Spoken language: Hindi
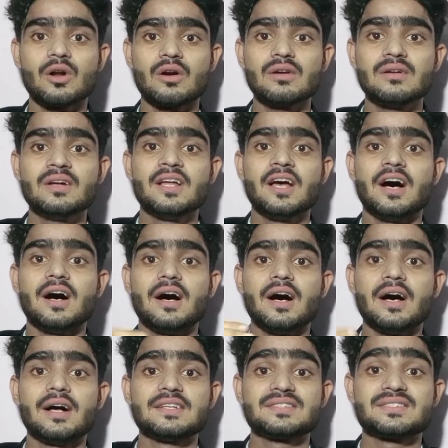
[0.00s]
डॉलर
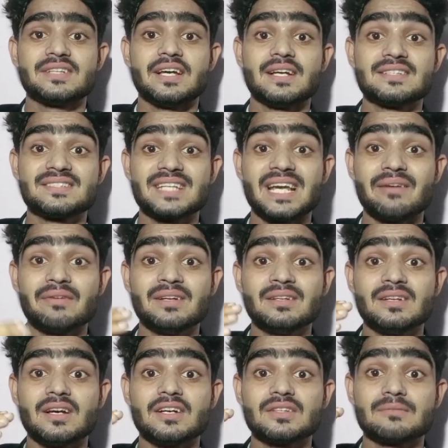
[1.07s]
सेवन
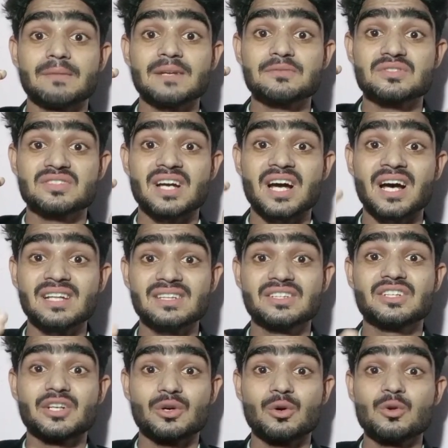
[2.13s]
मतलब
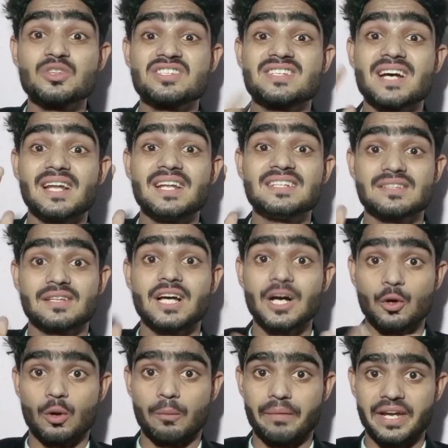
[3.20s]
सात करोड़ चालीस
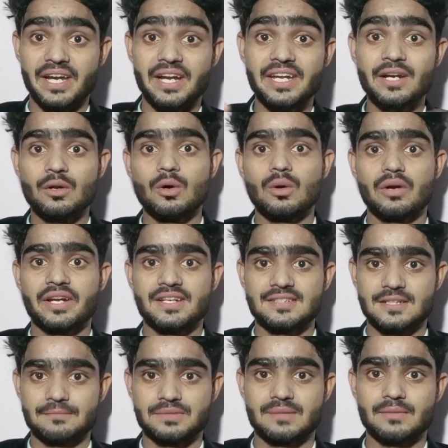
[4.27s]
लाख रुपए इंडियन डॉलर के
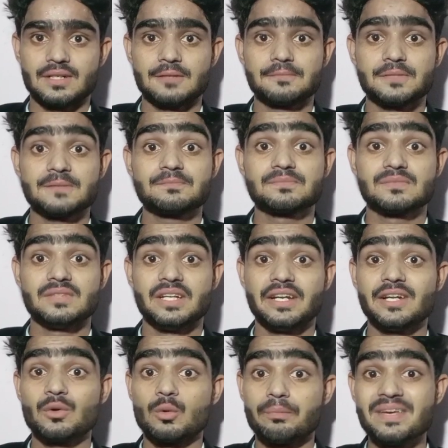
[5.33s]
हिसाब से मतलब आप
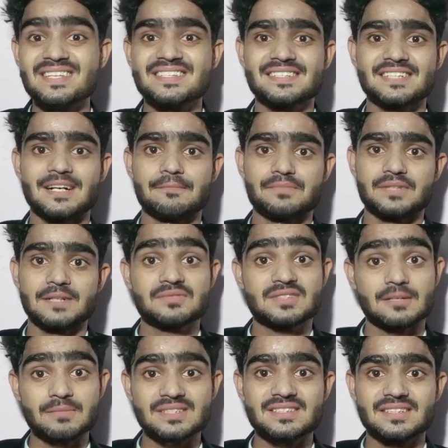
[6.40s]
इंडियन तो रुपीज़ के हिसाब से आप
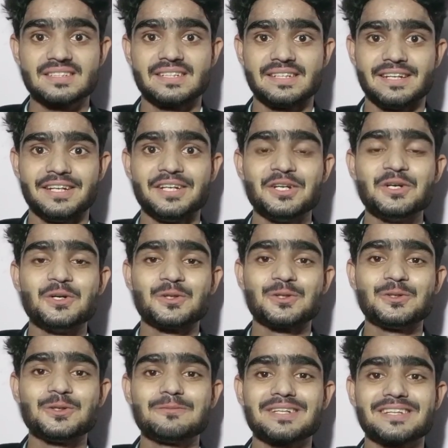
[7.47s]
समझ सकती हैं
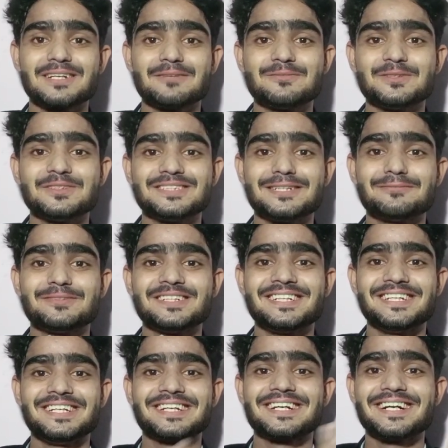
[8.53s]
तो मतलब जब
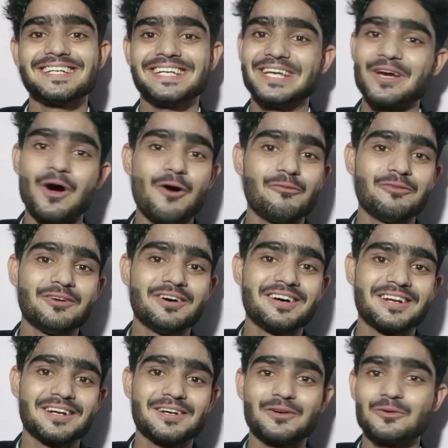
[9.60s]
इनका ये
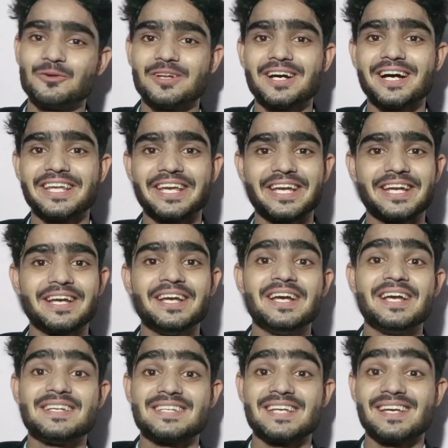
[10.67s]
ऑफ़र खुला ये
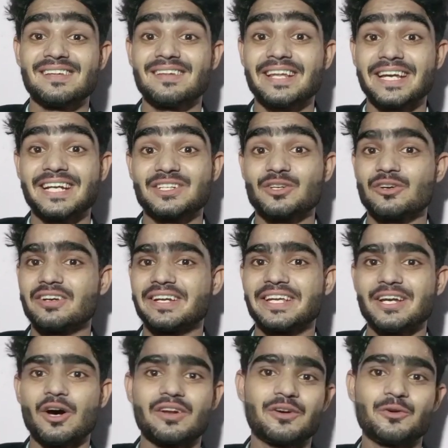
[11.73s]
टेन लाख डॉलर
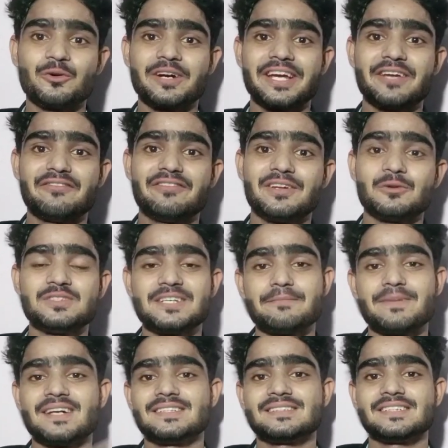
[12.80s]
की ऑनर हो गई फिर उसी
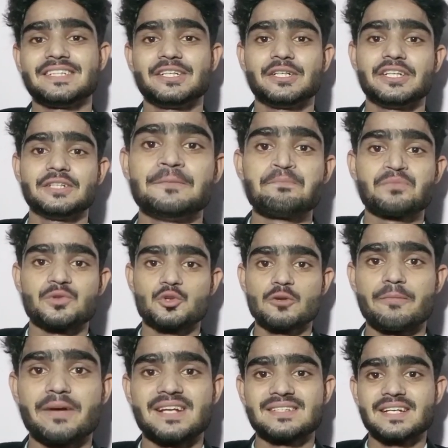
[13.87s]
पैसे से ये
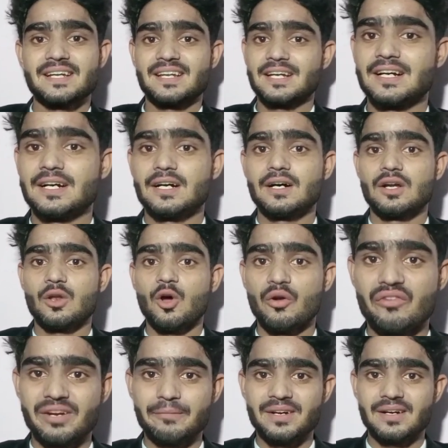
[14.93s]
जो पैसा इनका
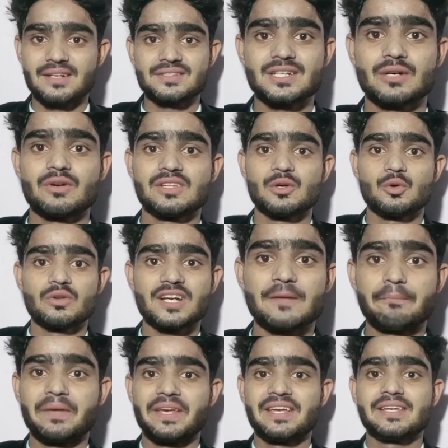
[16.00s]
लॉटरी में खर्चा हुआ था उनका
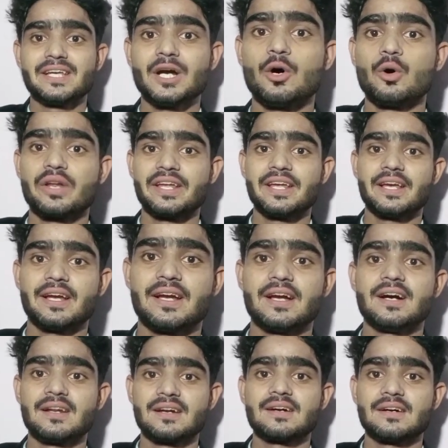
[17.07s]
पे किया और ये
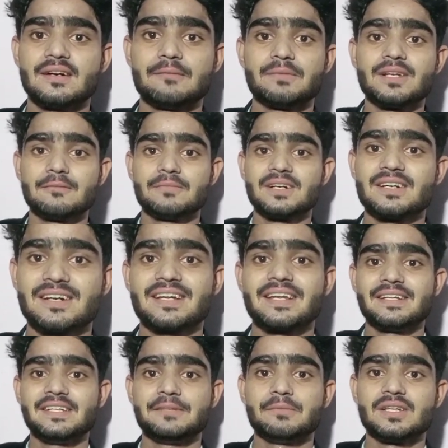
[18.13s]
घर uh, मतलब घर
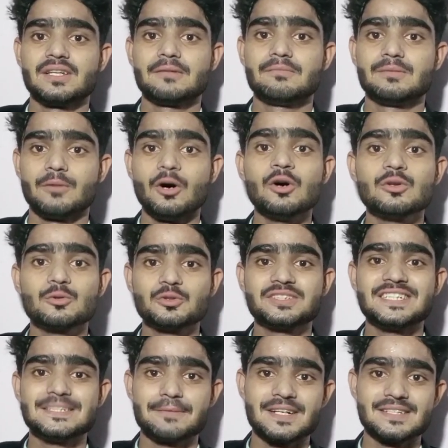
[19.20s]
खरीदी मतलब बहुत
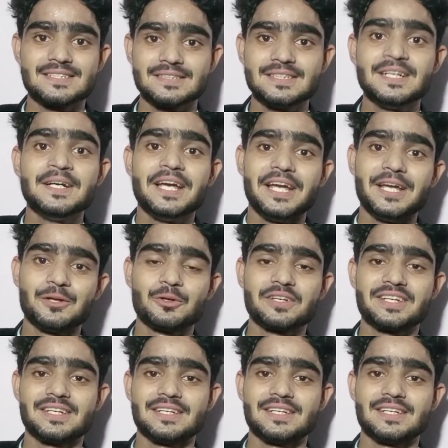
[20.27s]
कुछ इस पैसे से इन्होंने